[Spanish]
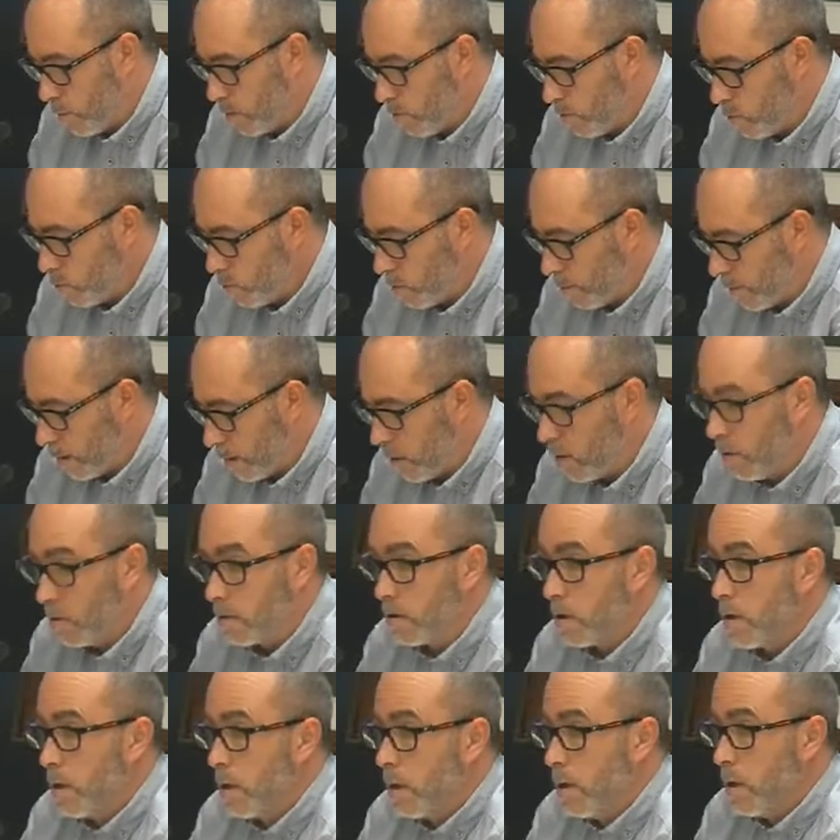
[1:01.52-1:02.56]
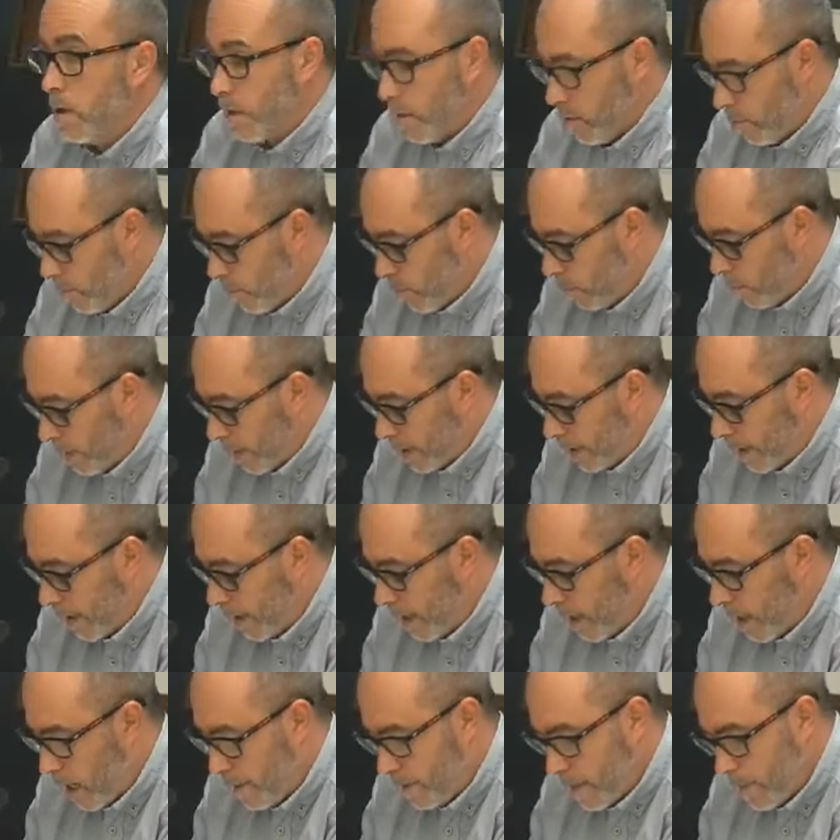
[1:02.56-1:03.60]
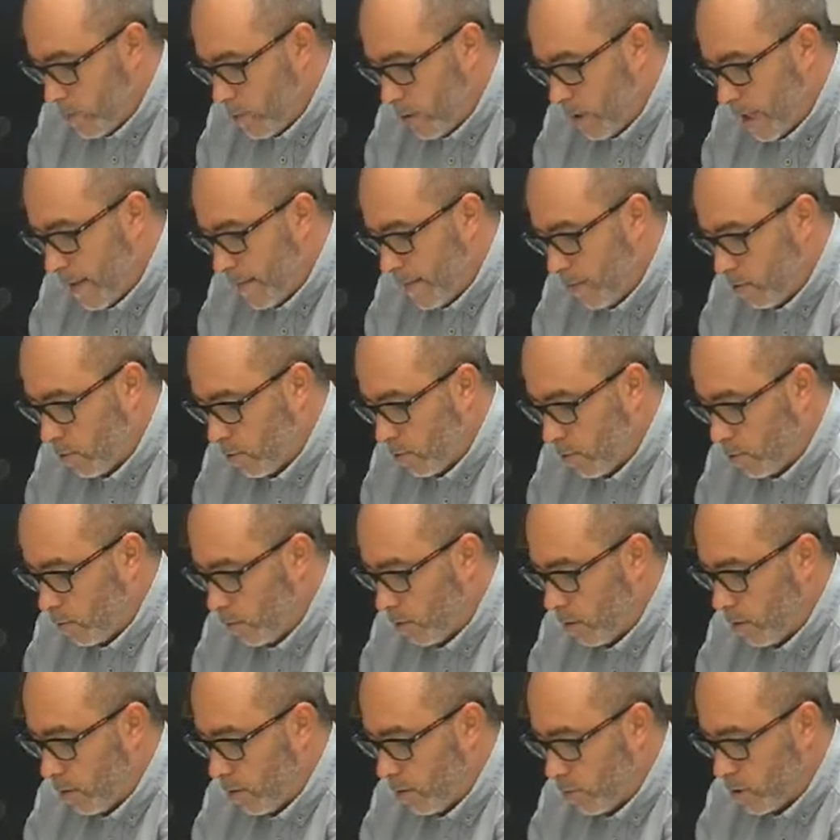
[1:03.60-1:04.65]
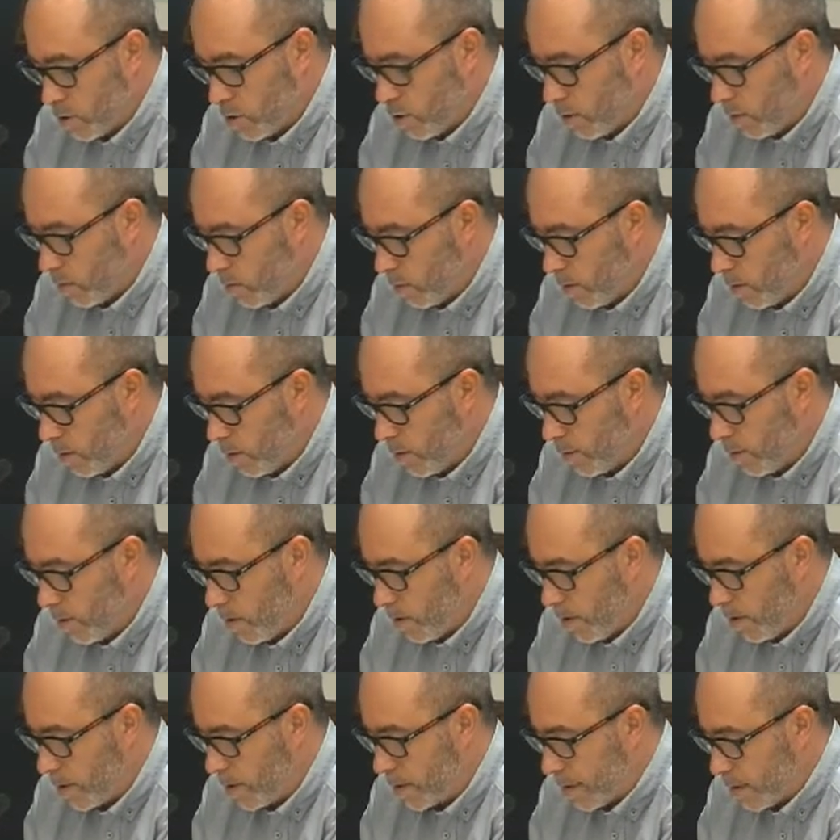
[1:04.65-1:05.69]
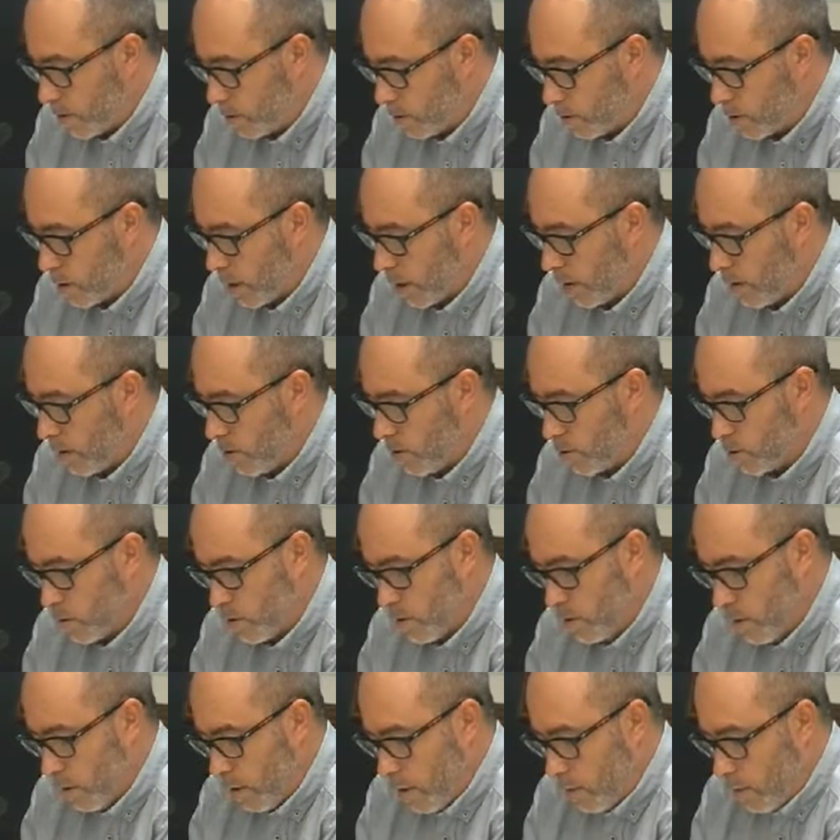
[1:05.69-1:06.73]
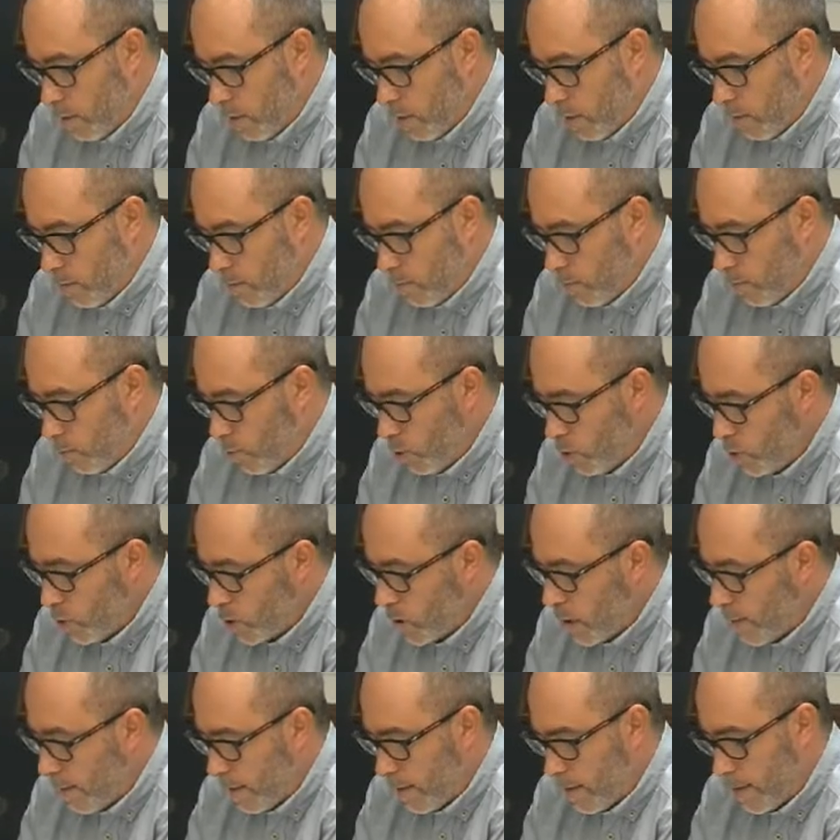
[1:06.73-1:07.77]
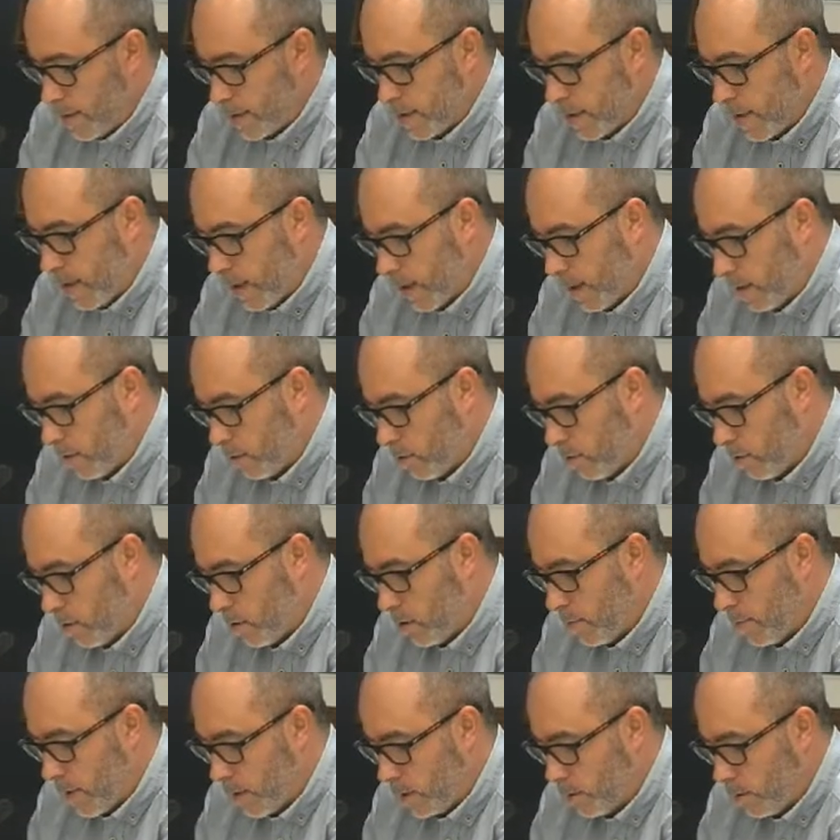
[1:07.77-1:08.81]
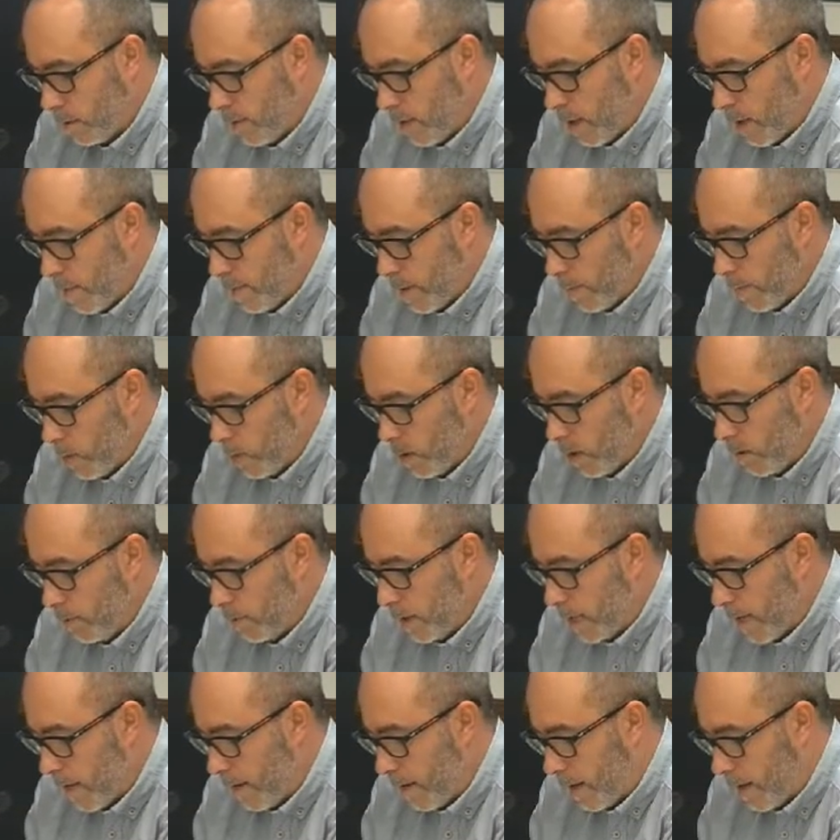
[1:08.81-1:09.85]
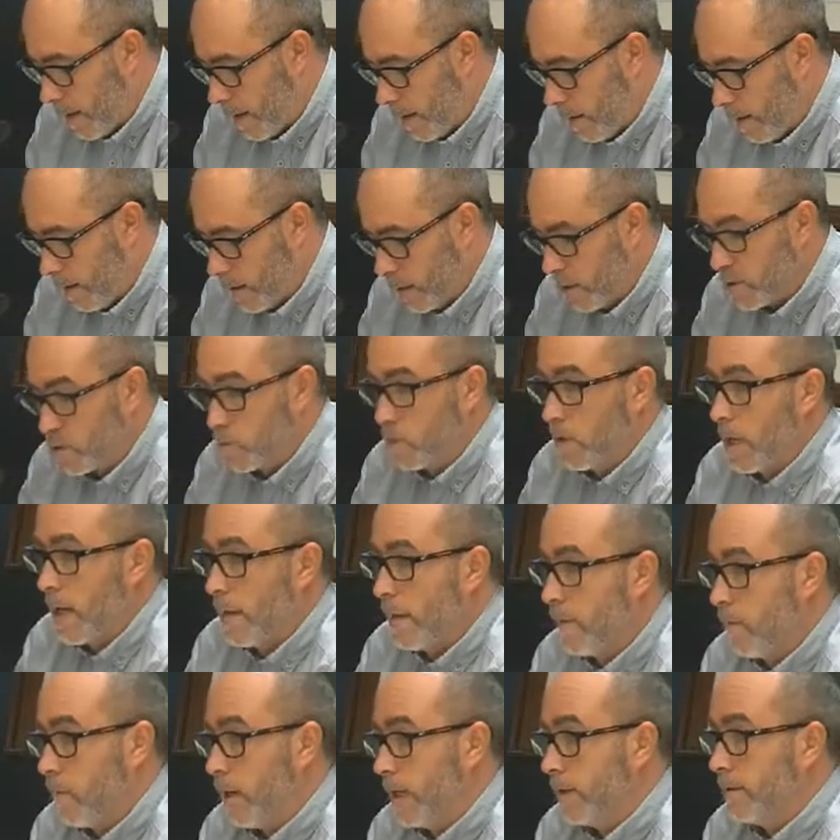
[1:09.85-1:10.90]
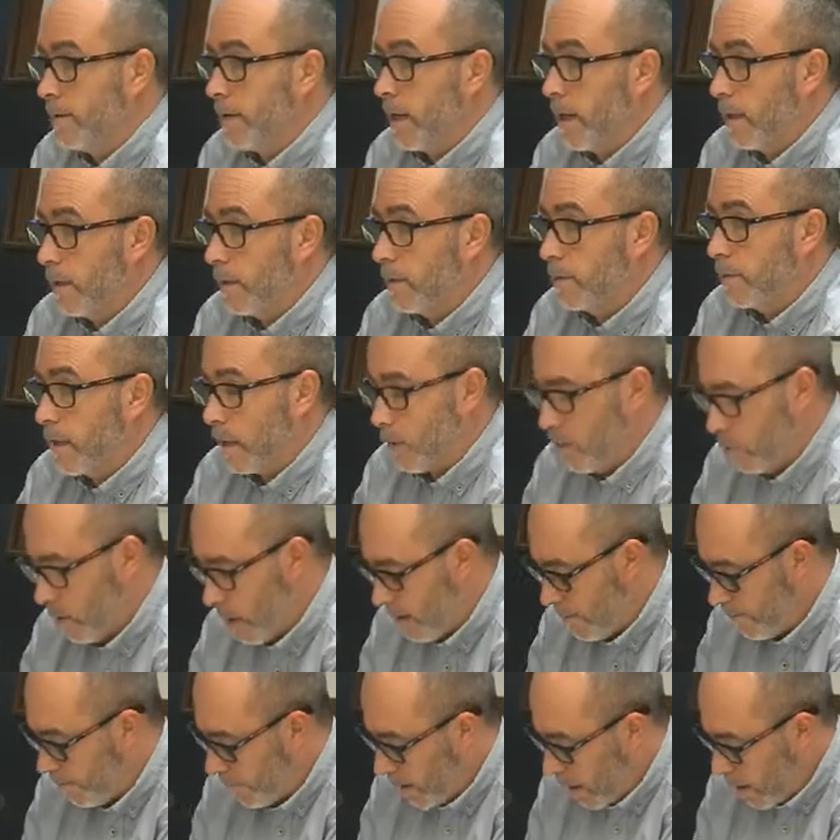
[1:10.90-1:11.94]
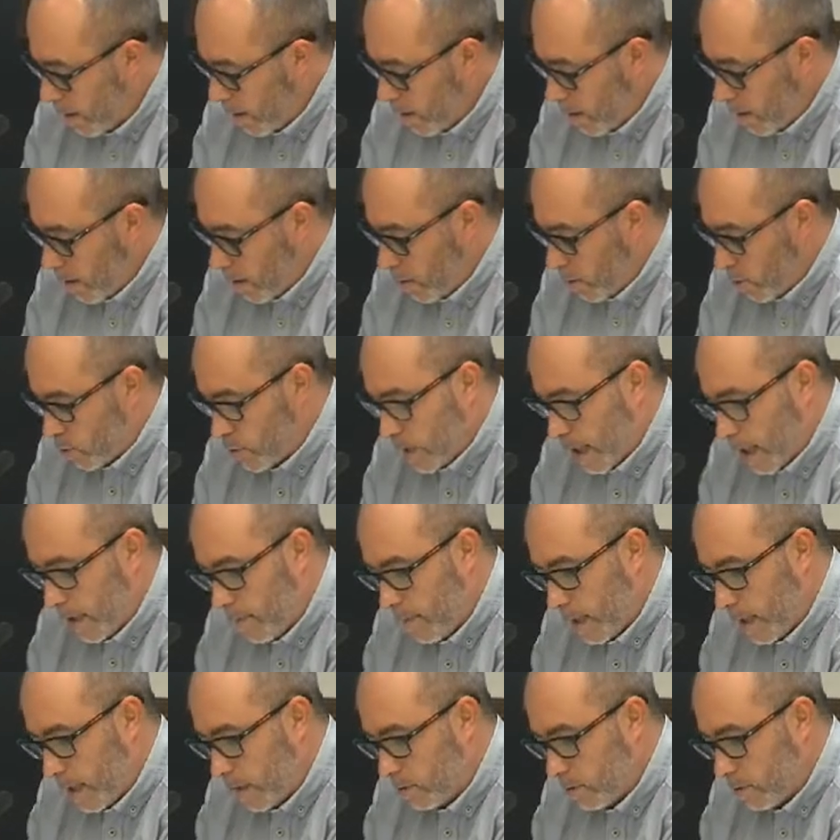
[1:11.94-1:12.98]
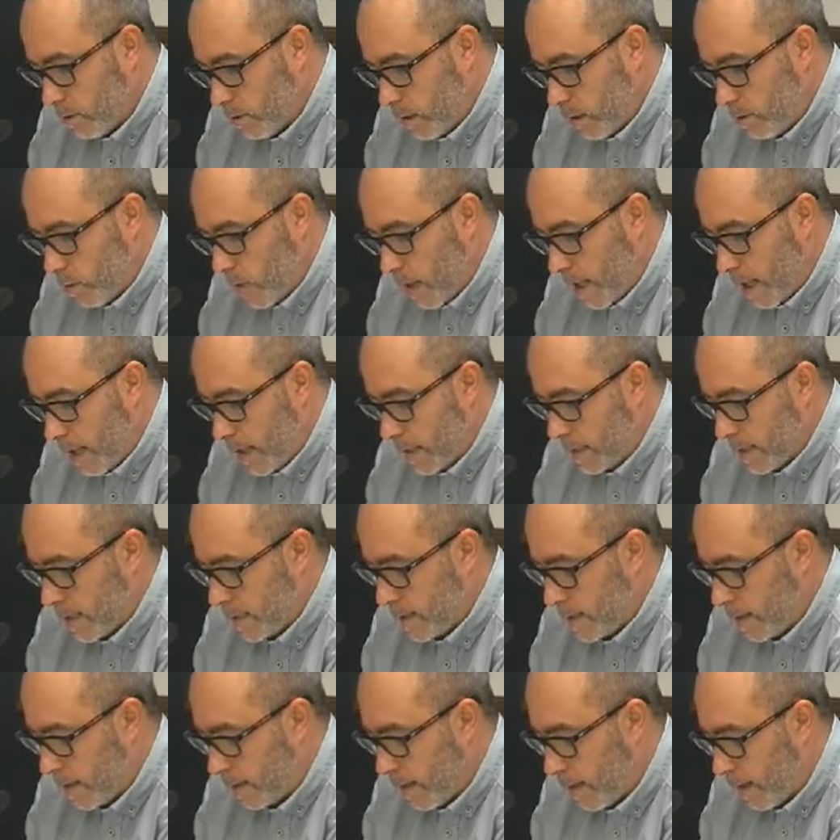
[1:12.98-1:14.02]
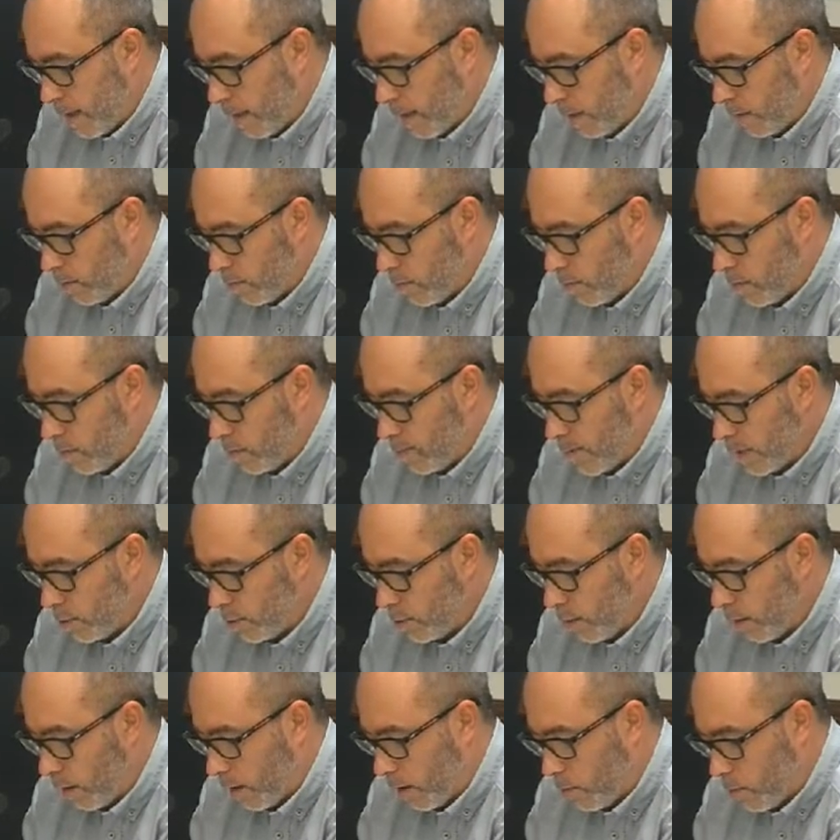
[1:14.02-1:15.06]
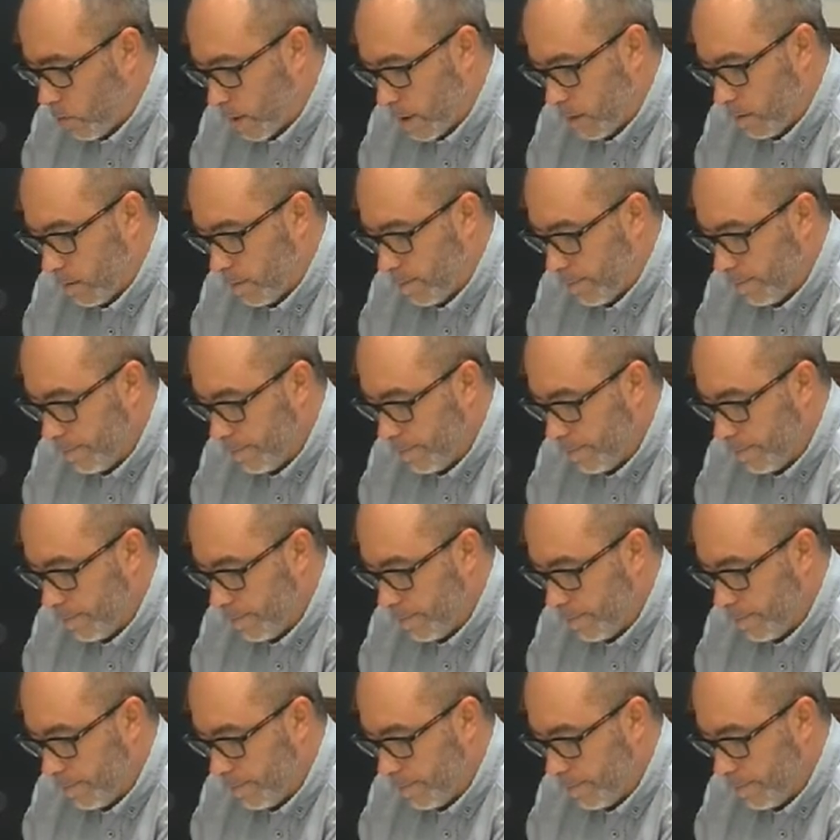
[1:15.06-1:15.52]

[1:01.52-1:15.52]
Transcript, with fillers: un mundo mejor, por mantener la memoria de lo que ocurrió en nuestro municipio hace tantos años. Muchos avances en el reconocimiento de la memoria olvidada y censurada durante la dictadura nos animan a continuar en esa senda de reconocimiento y recuerdo.